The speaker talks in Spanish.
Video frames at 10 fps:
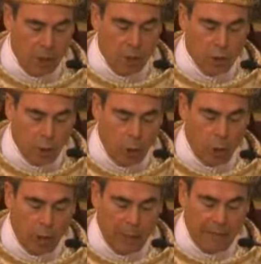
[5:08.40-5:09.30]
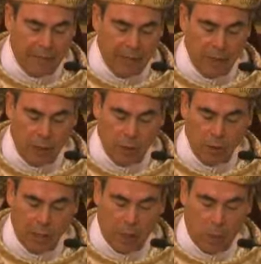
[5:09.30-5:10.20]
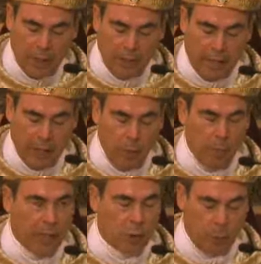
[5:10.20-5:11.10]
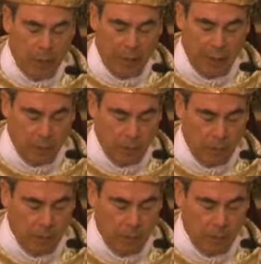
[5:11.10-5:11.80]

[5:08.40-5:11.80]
Solo con la fe en Dios se encuentra el hombre su plenitud.